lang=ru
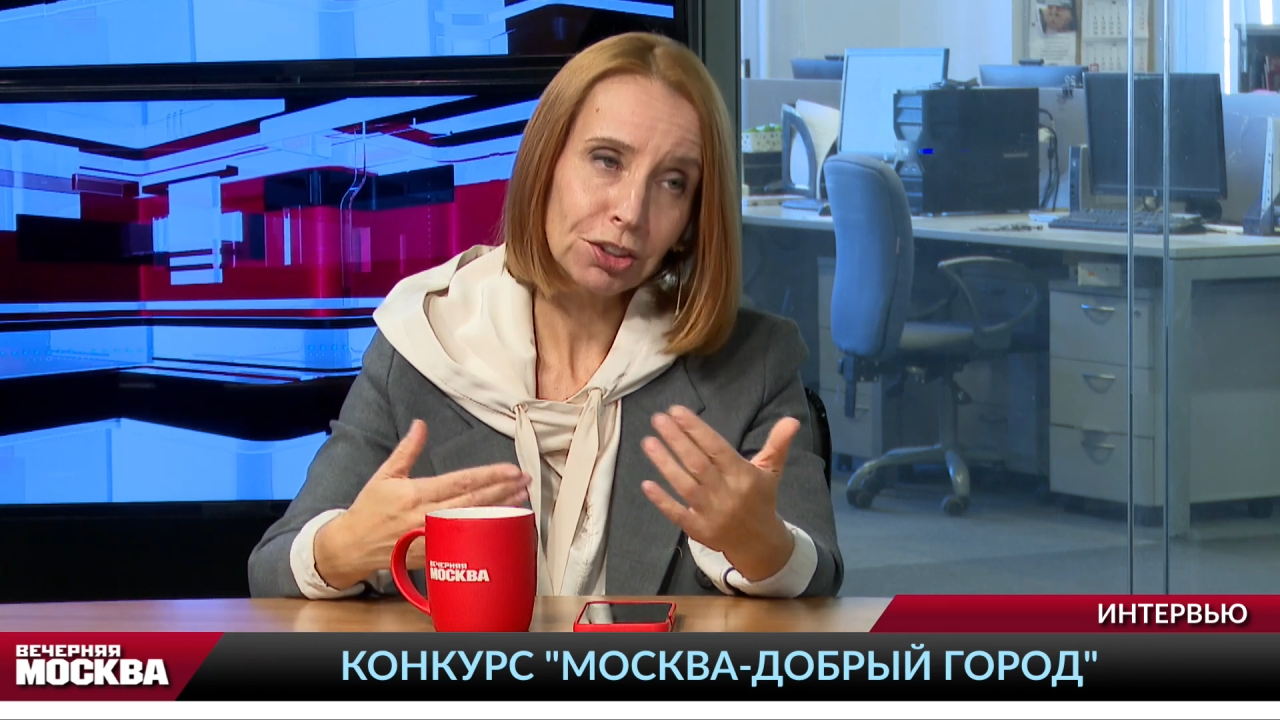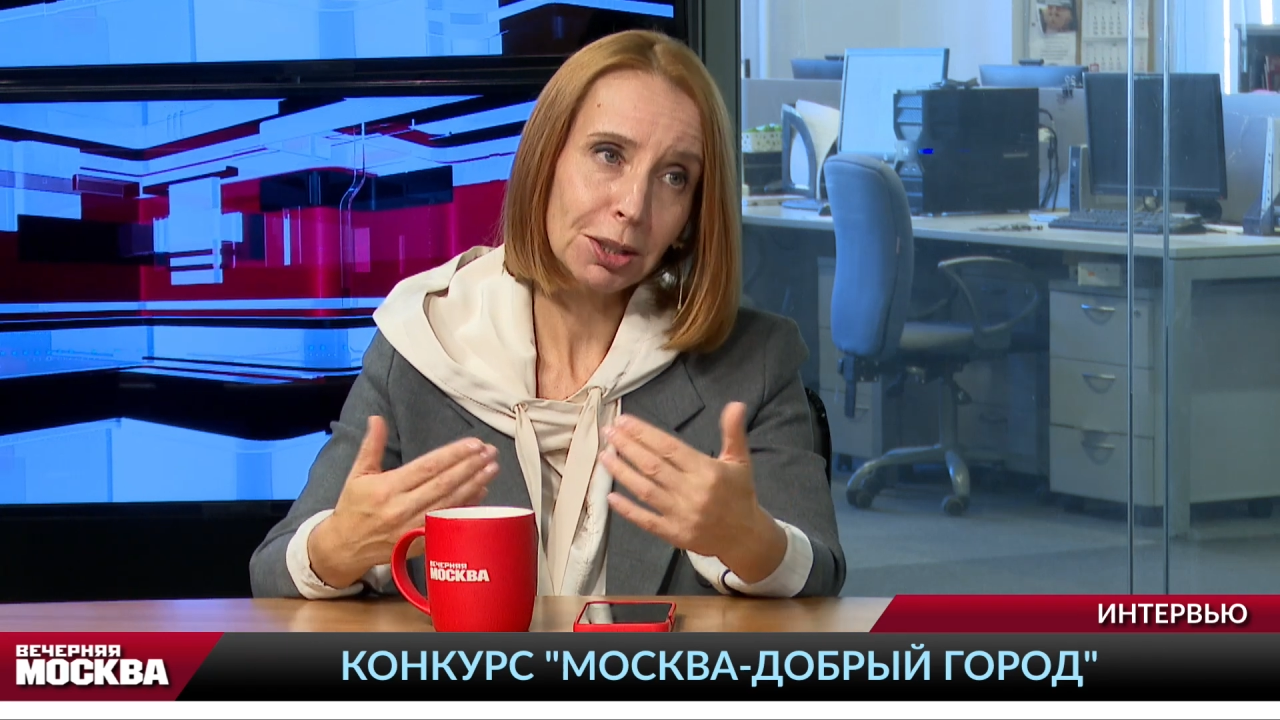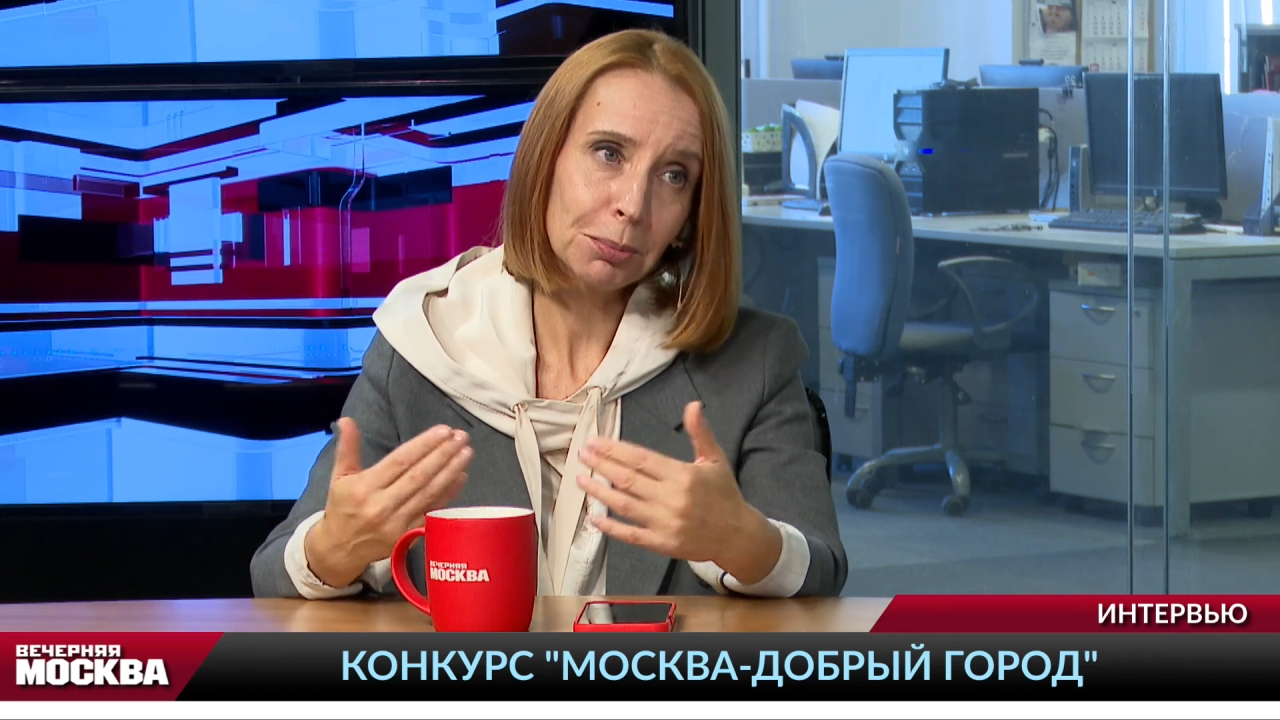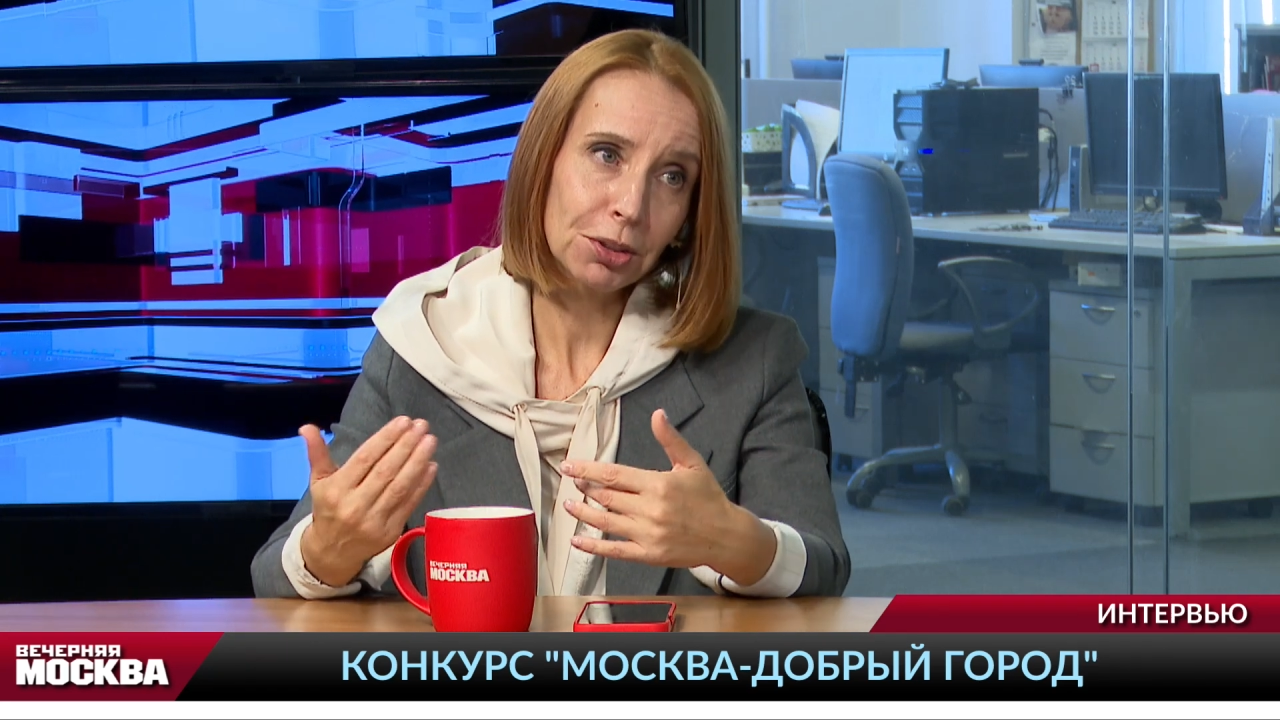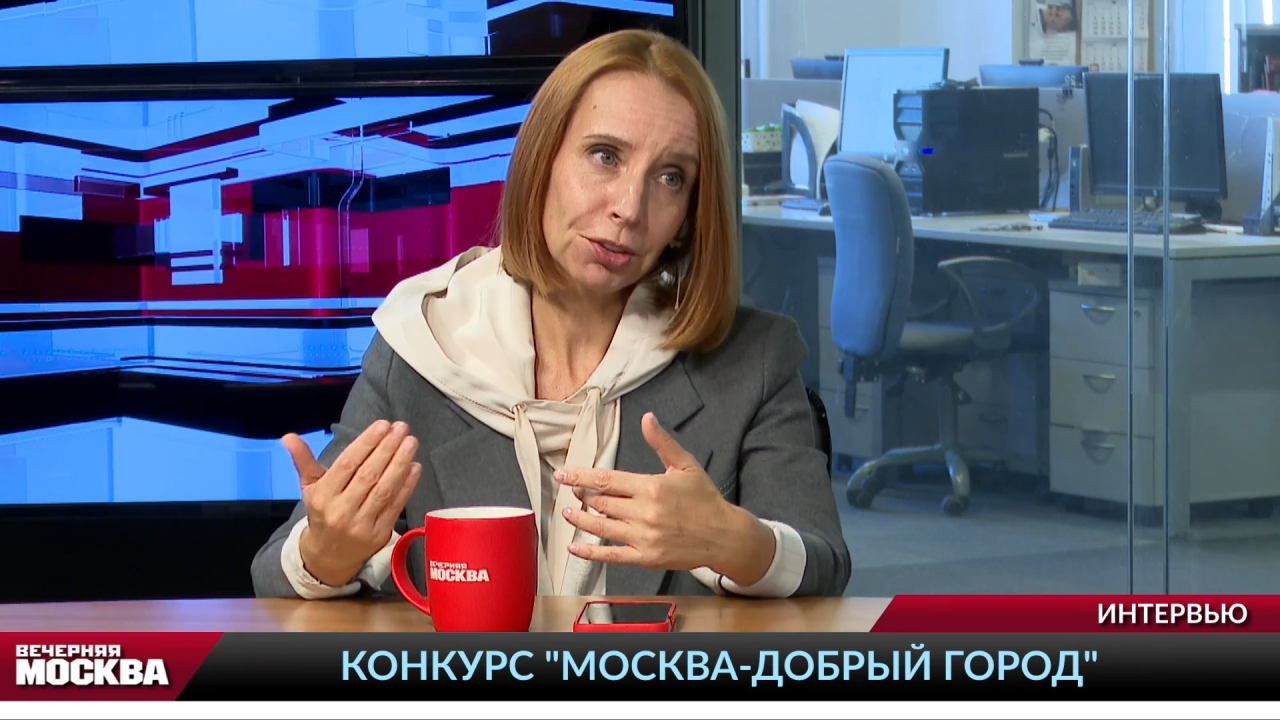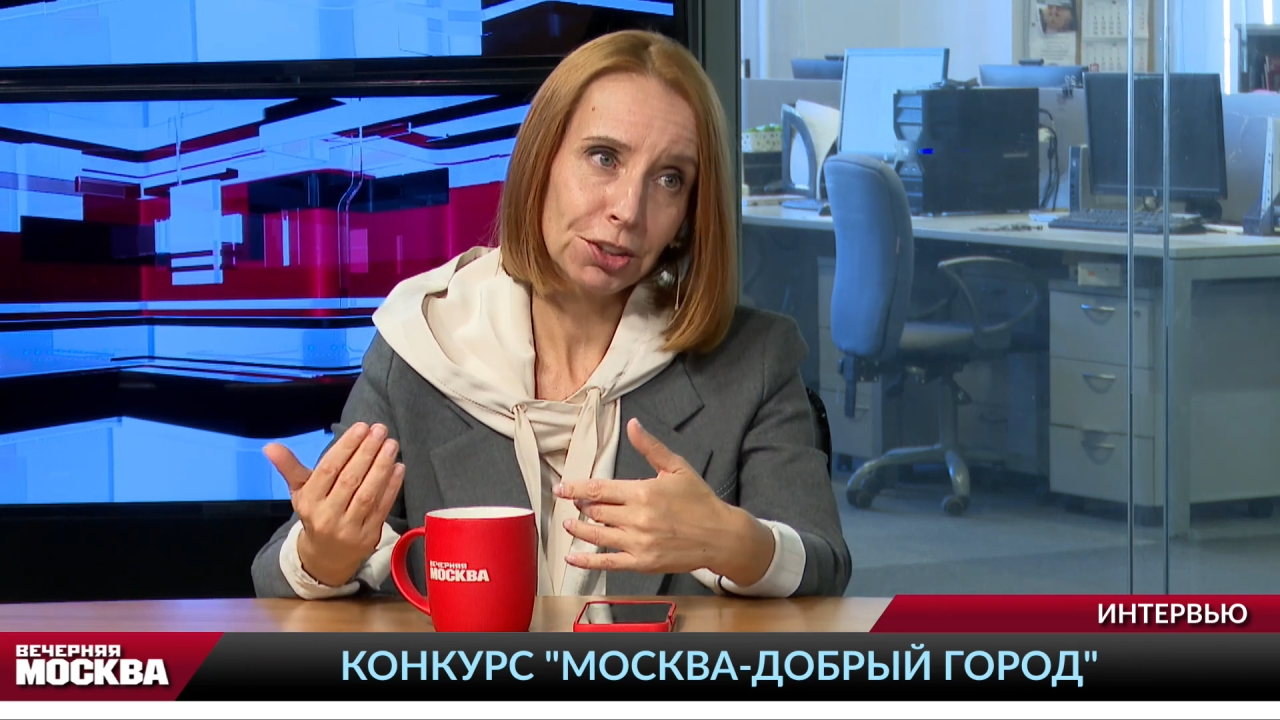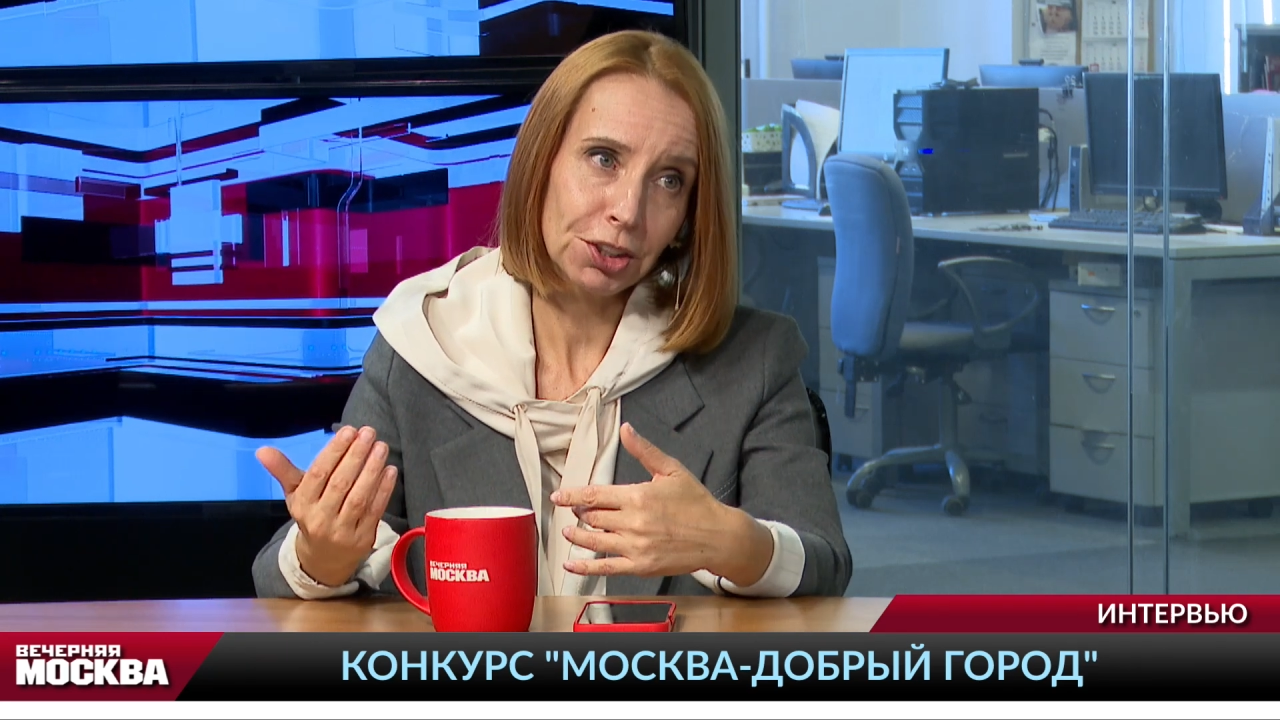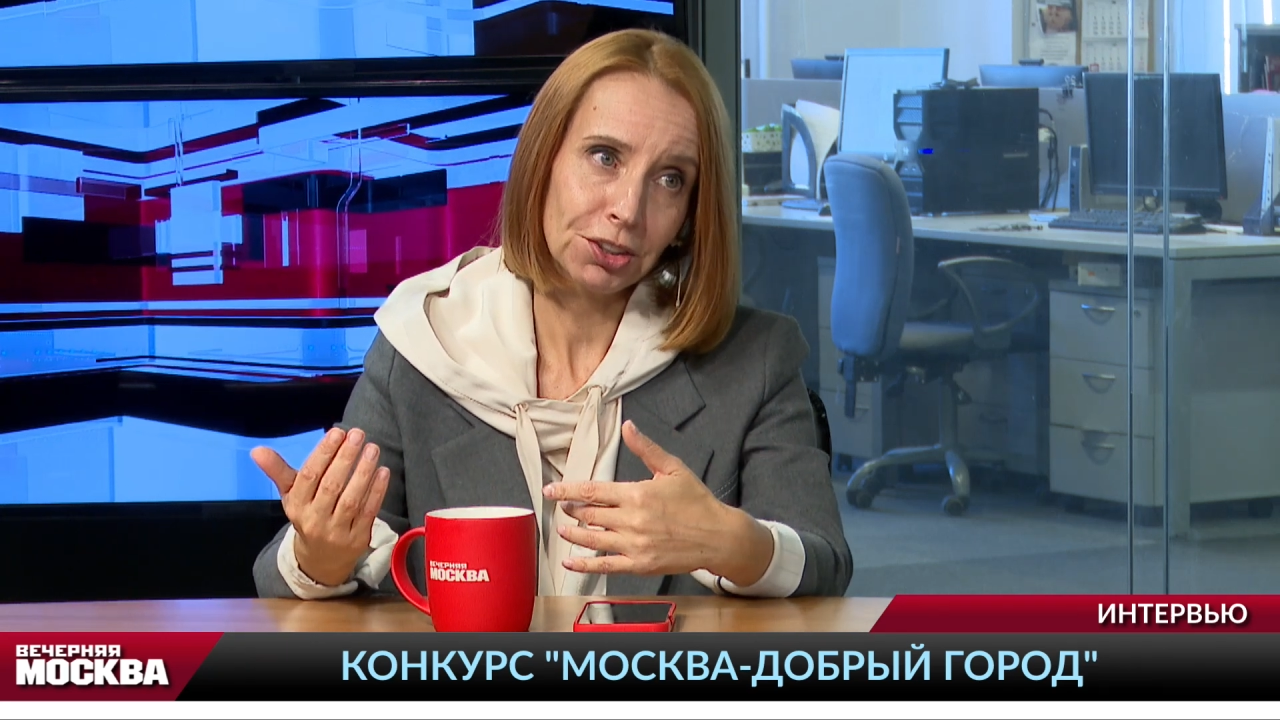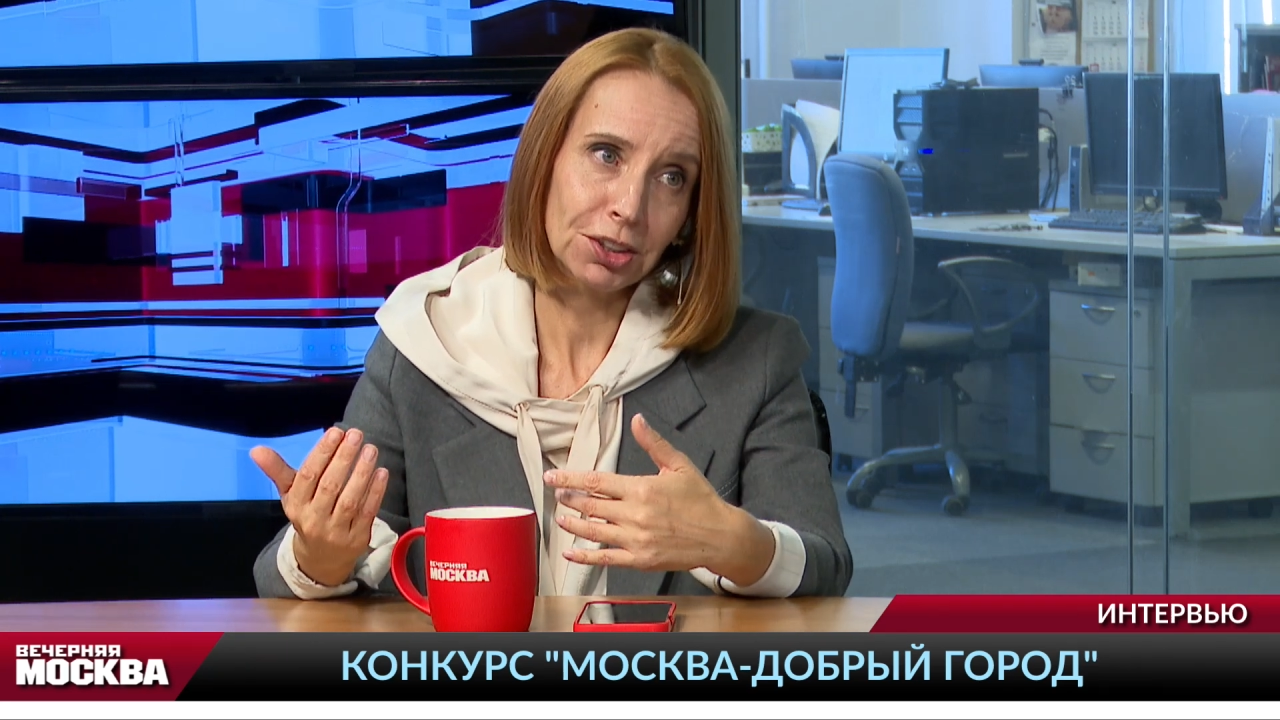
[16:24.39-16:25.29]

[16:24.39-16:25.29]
там есть дети.